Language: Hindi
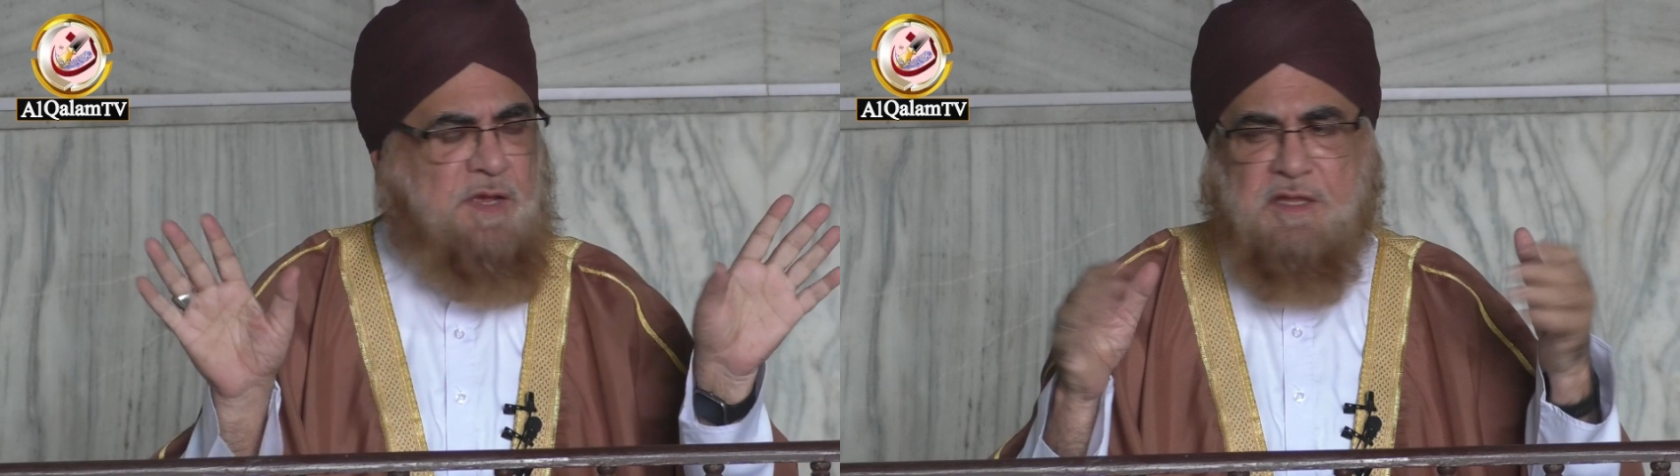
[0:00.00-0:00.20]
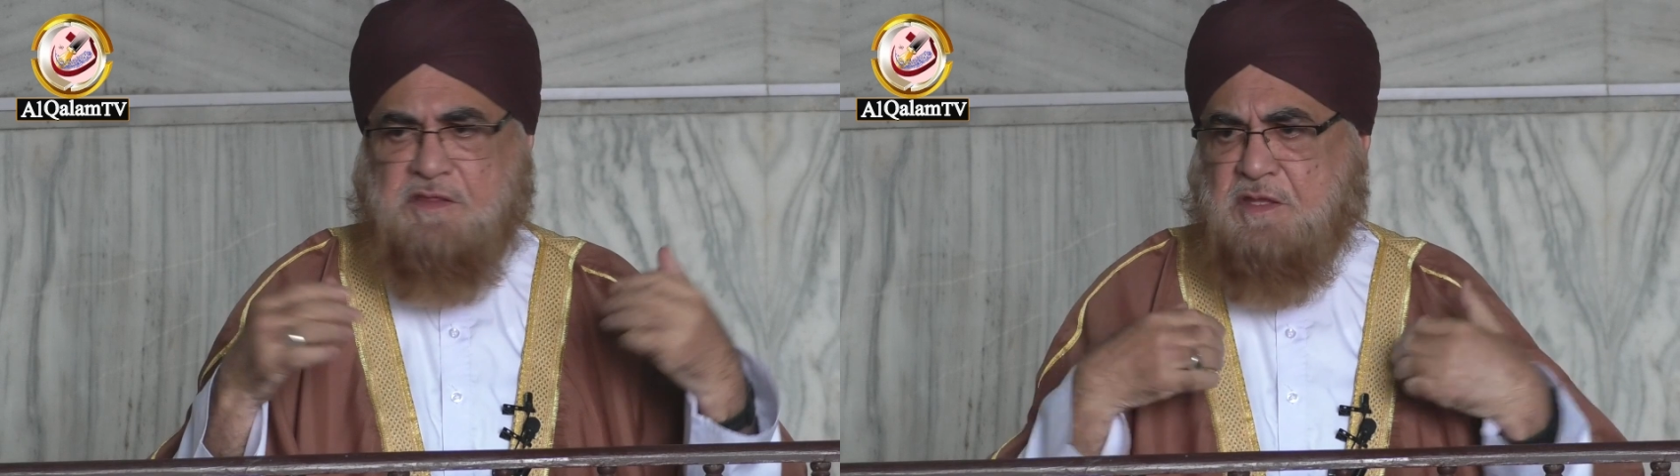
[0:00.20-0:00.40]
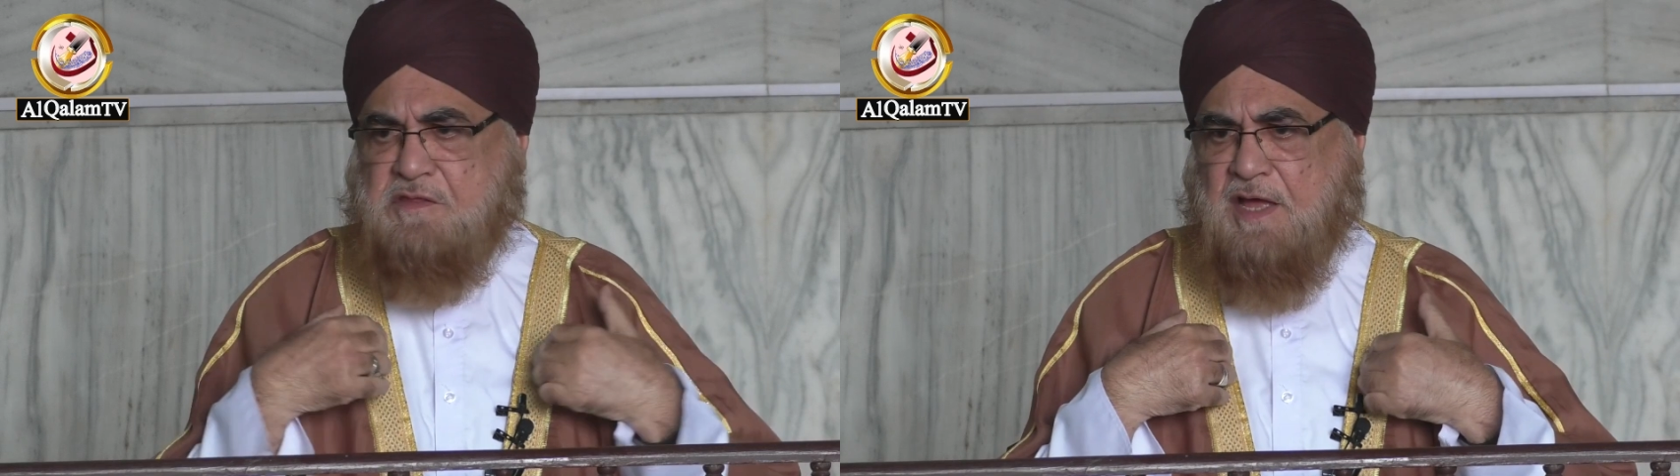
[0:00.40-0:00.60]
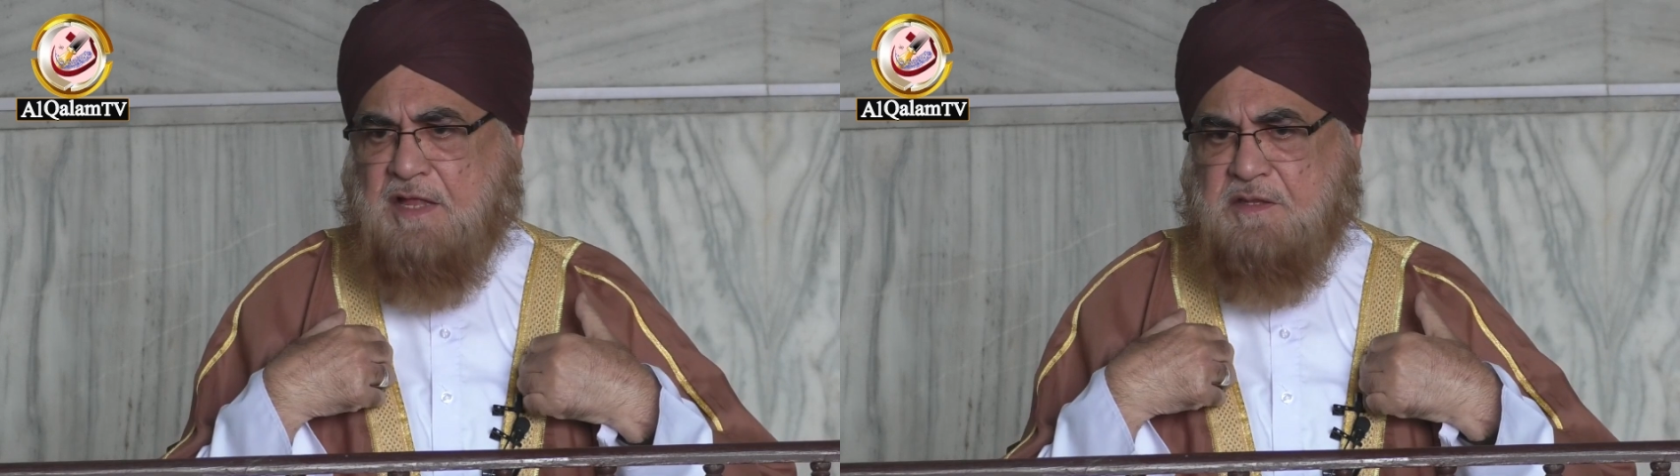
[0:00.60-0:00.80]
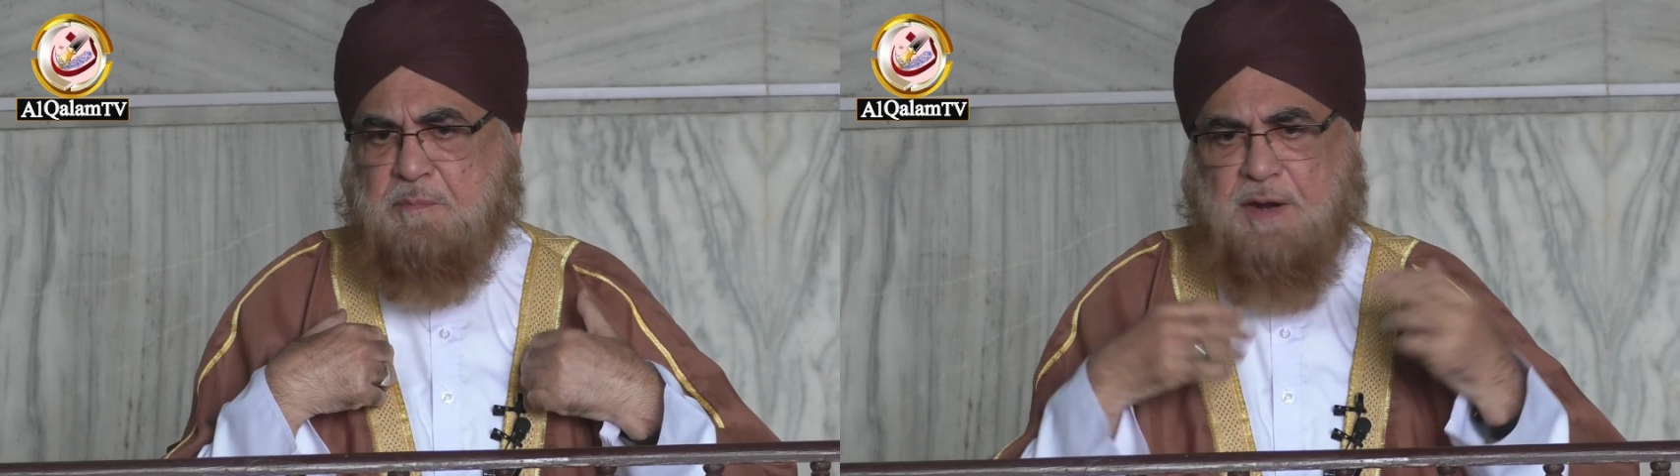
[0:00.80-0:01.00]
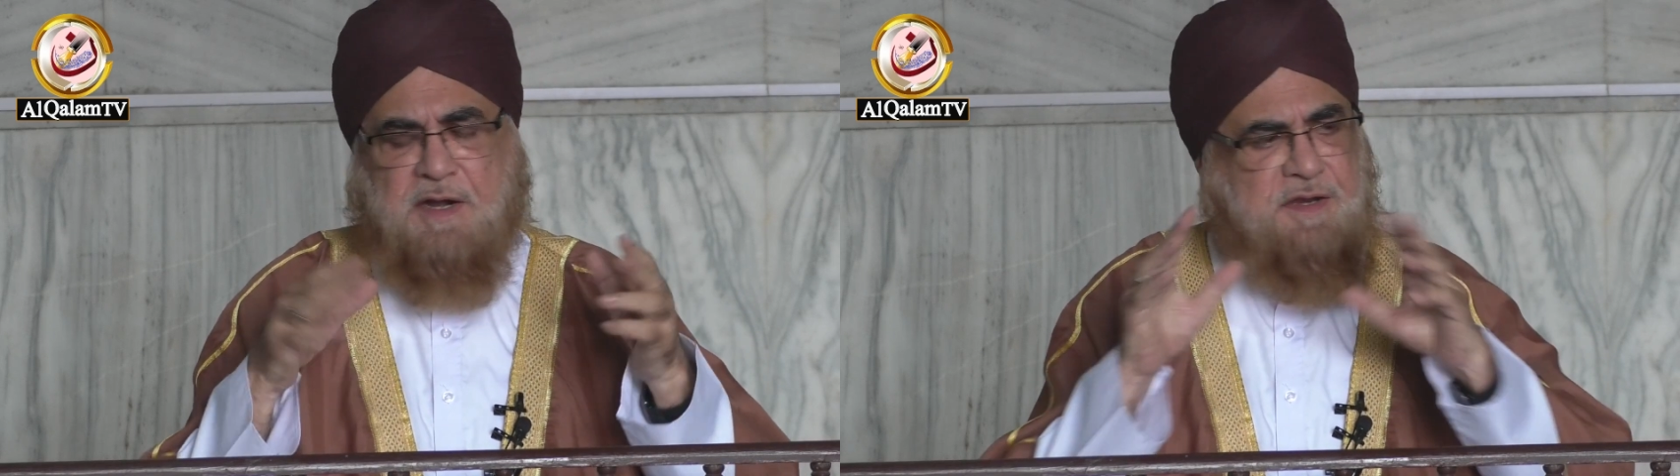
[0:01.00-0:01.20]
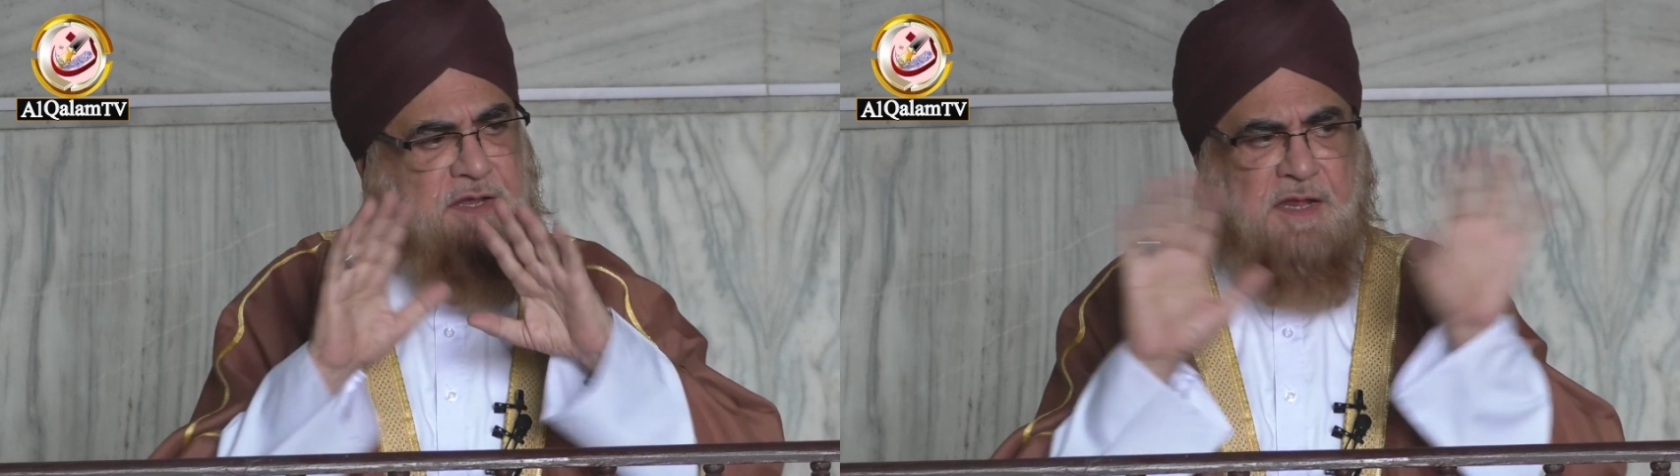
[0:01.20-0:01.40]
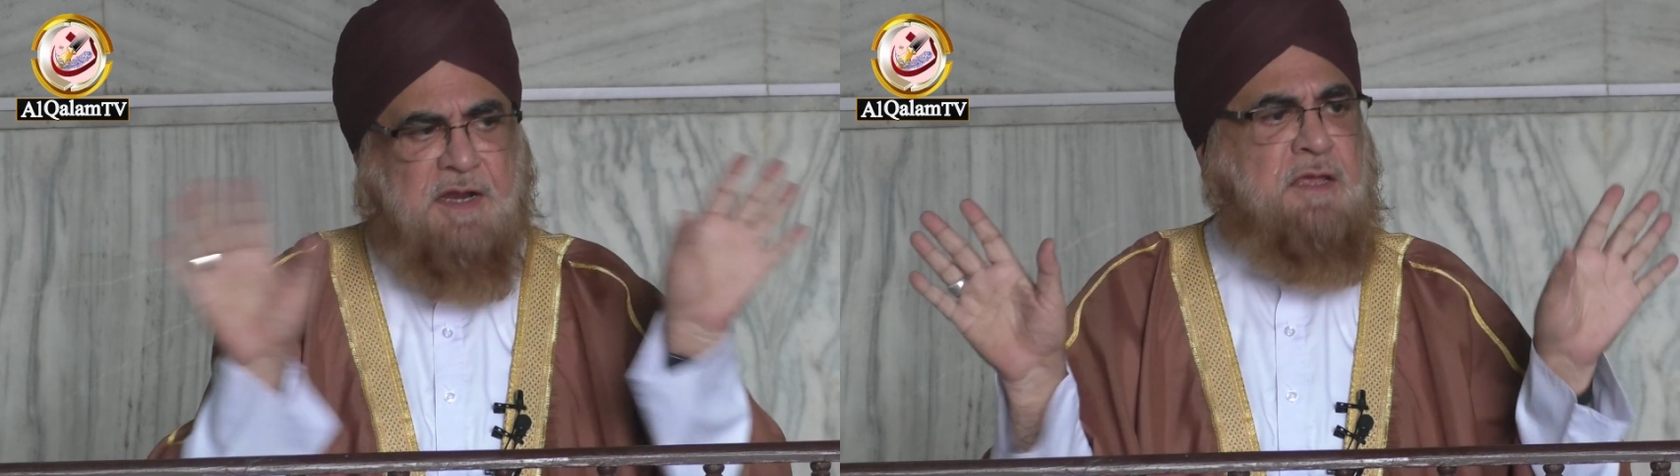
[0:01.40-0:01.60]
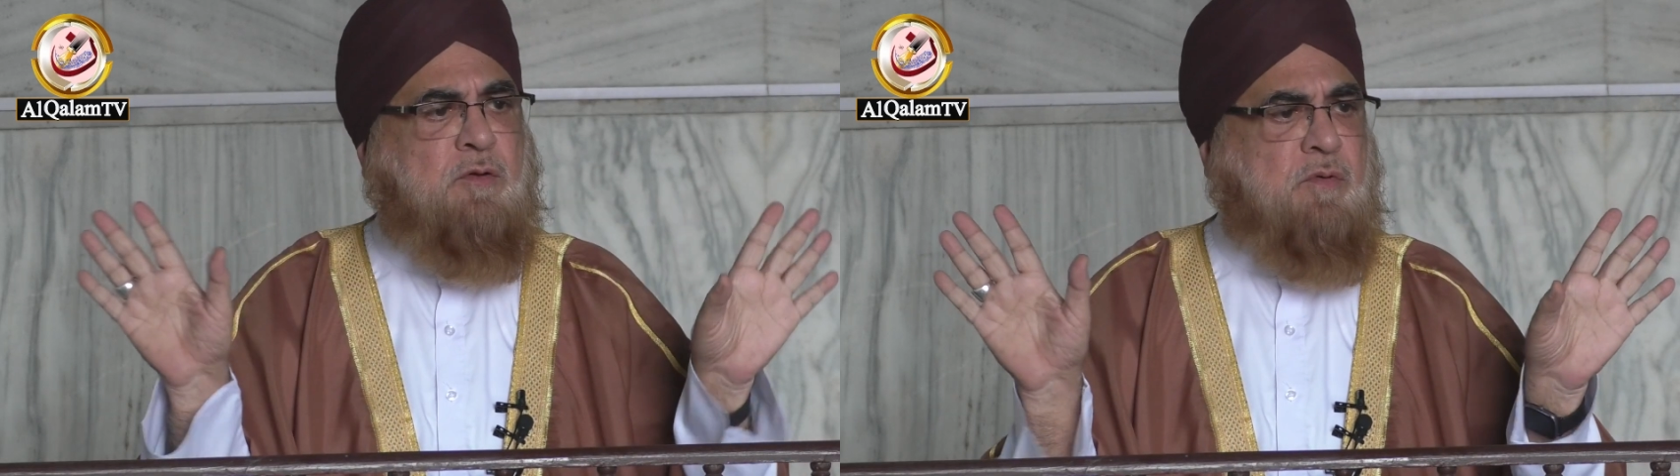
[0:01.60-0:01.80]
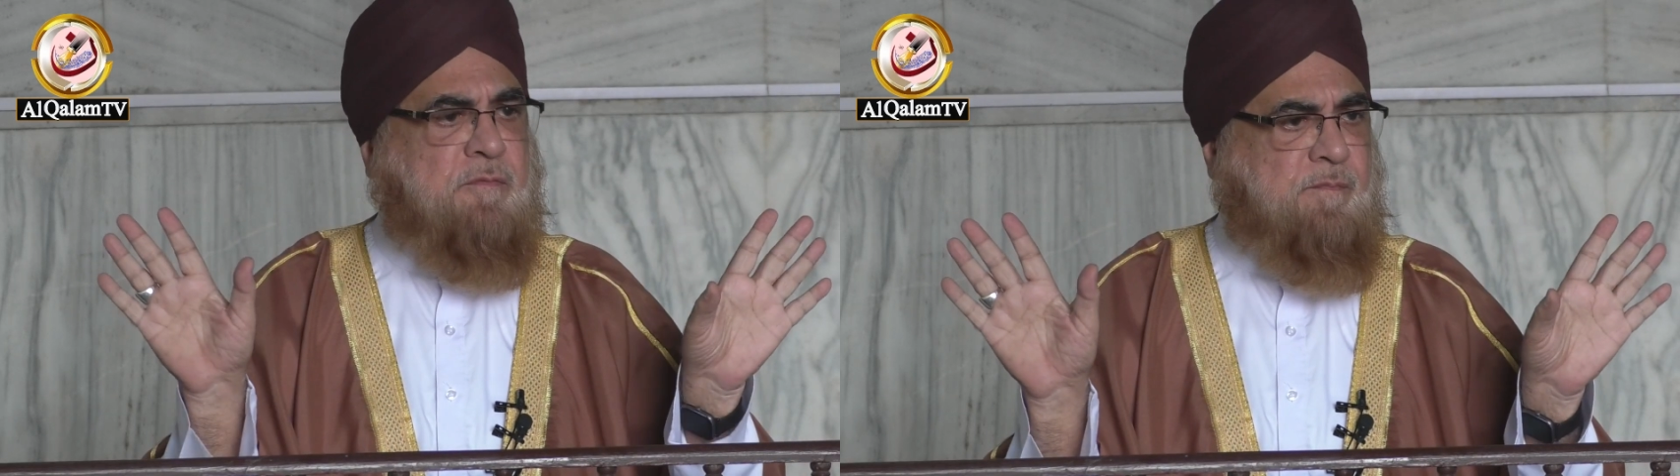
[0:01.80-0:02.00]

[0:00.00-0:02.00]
मैं किसी सियासी पार्टी का नहीं हूँ